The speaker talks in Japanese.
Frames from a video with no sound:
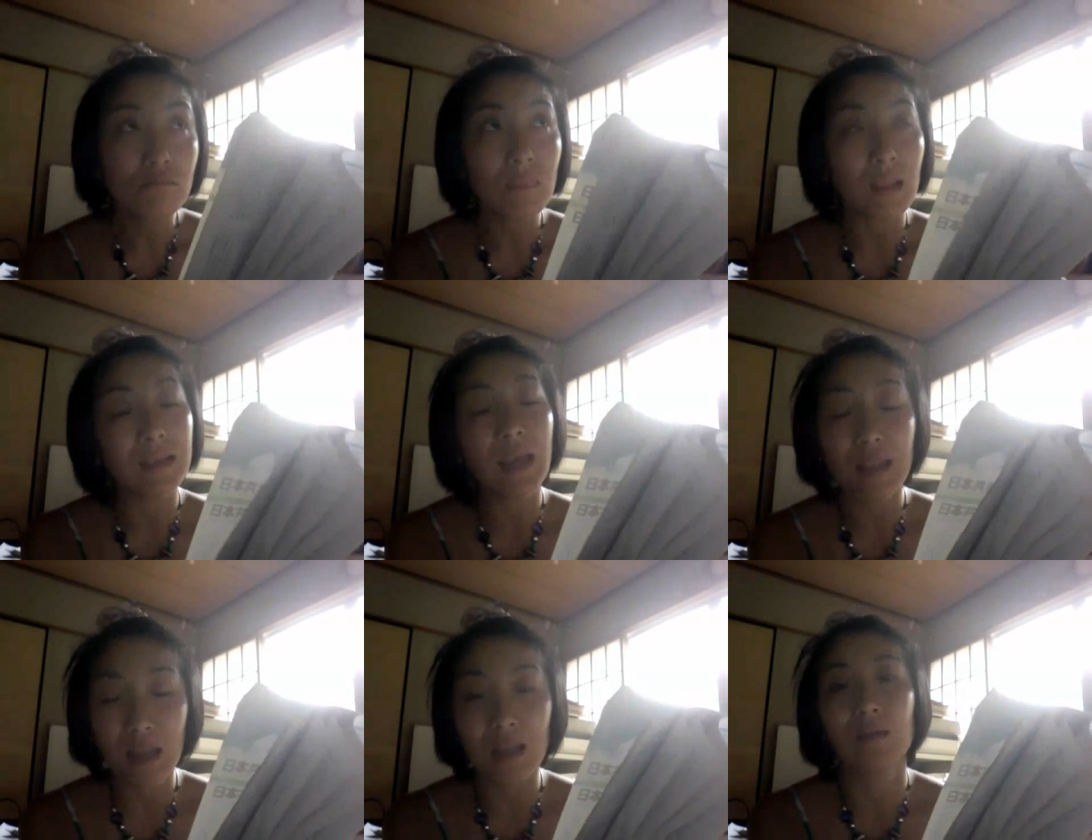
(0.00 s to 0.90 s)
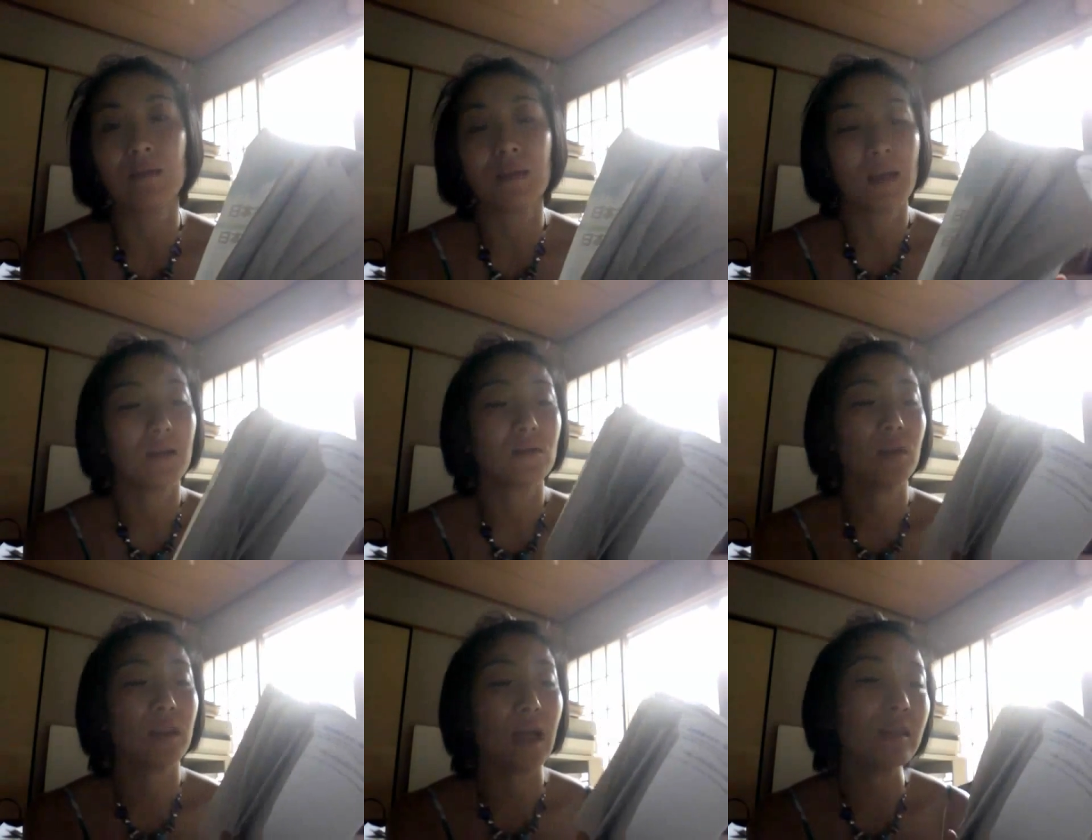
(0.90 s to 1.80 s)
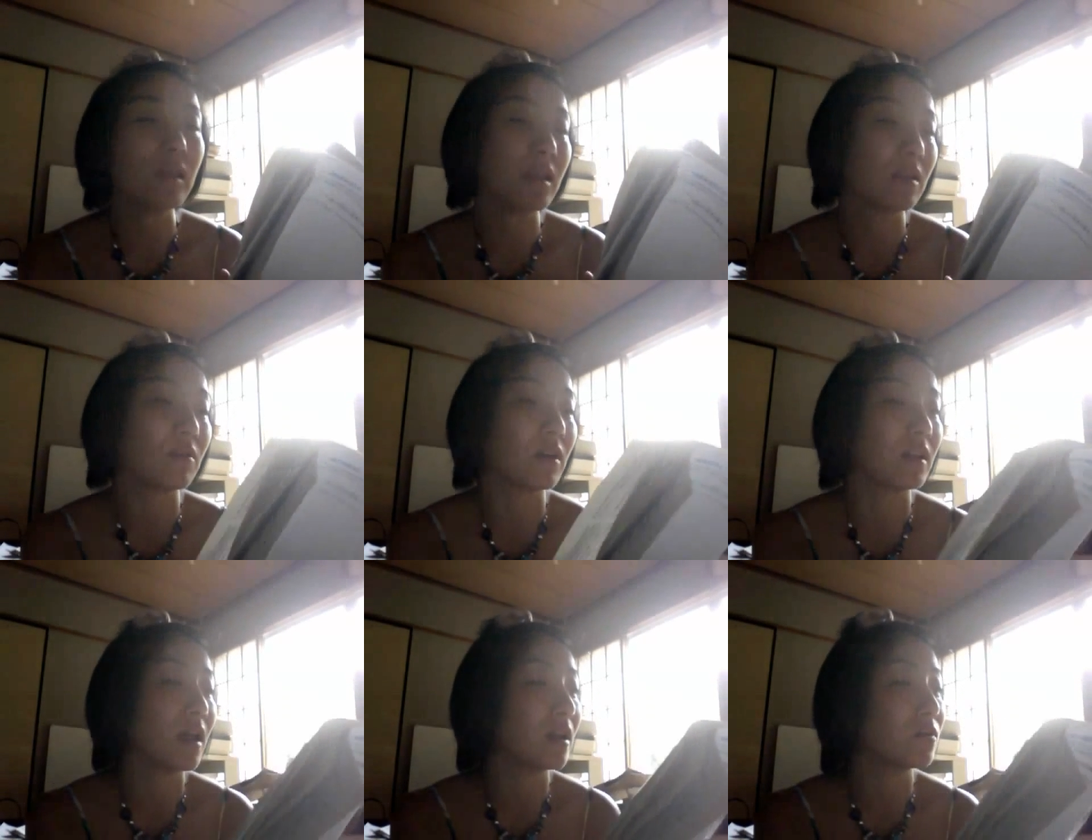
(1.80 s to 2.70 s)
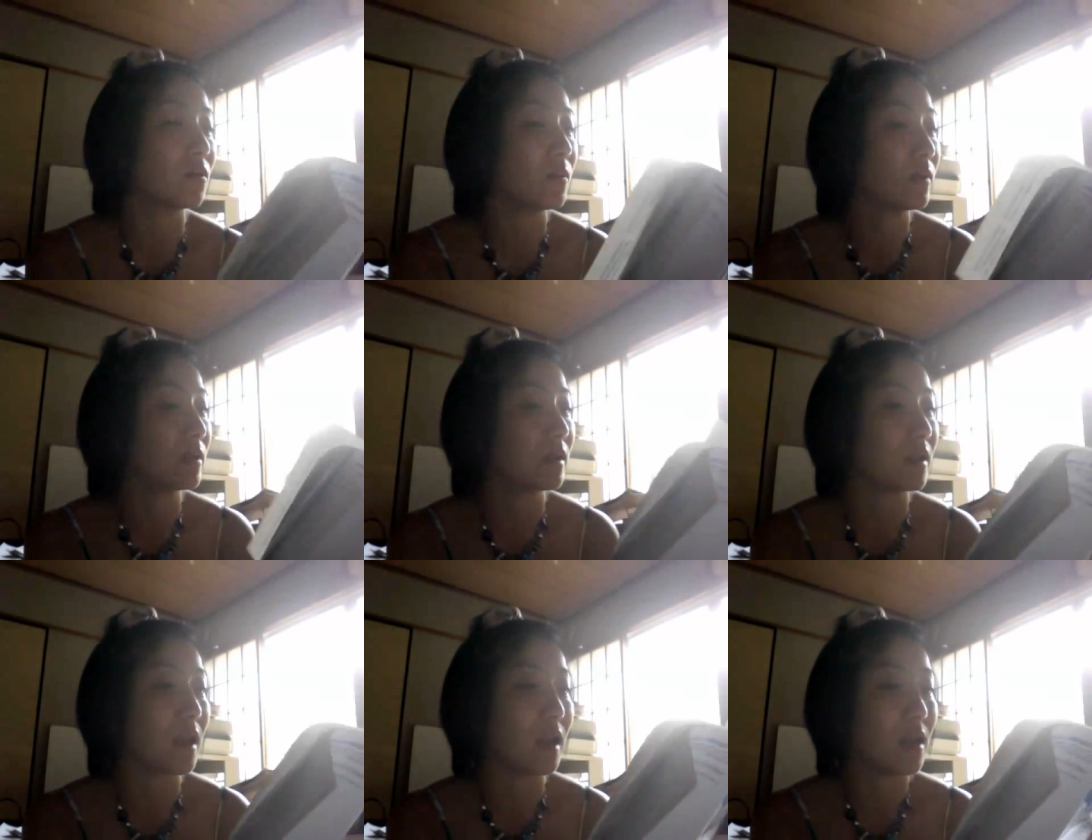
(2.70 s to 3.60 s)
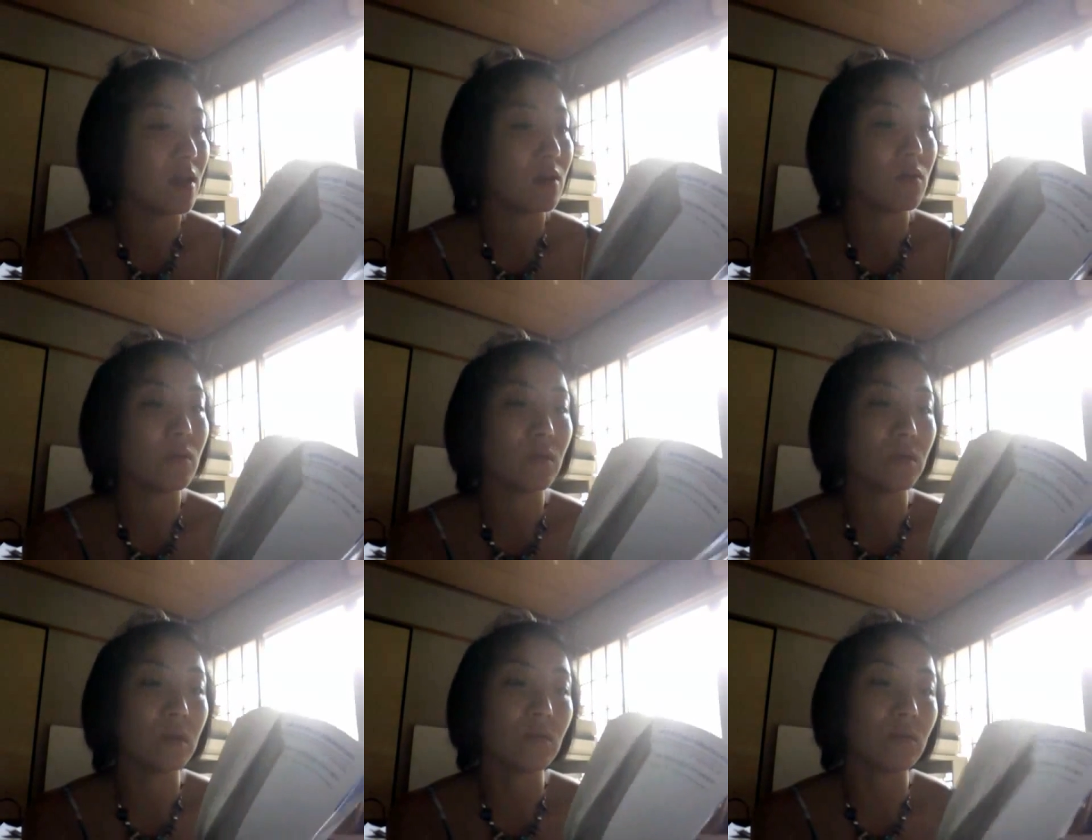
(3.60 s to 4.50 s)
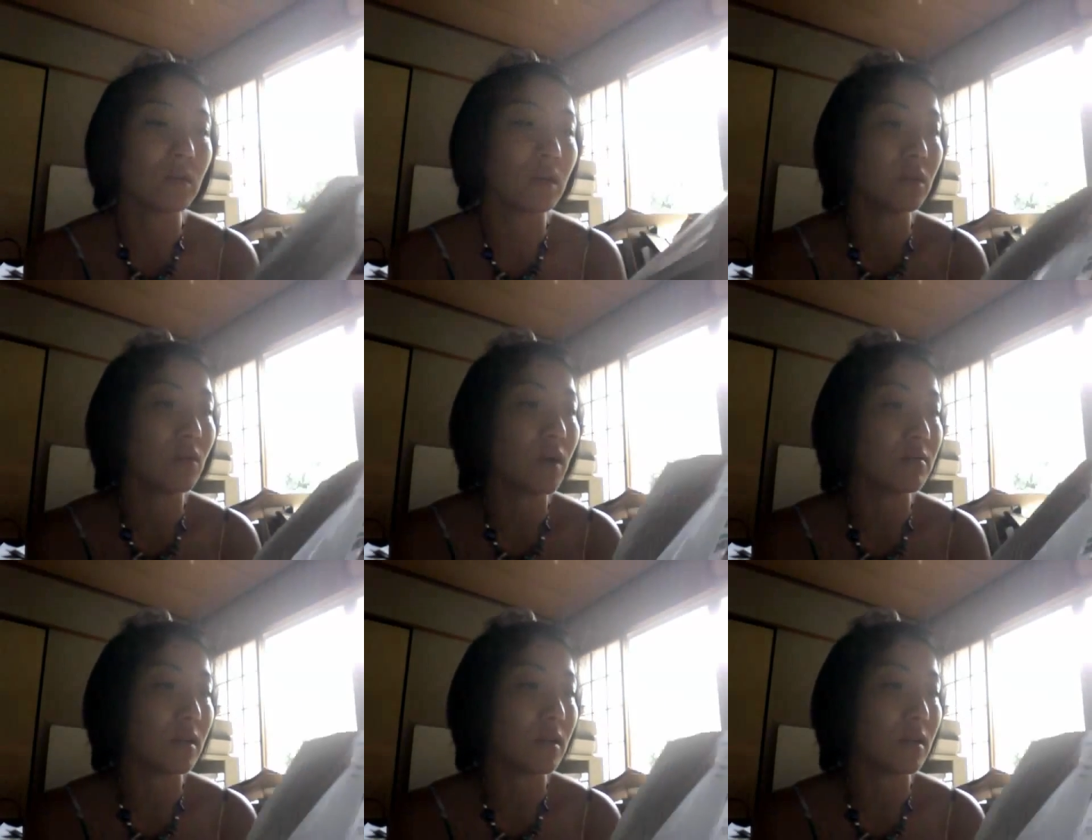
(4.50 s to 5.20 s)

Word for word: 言えない、それなんでなのかなと思って、綱領にこのヒントがあるか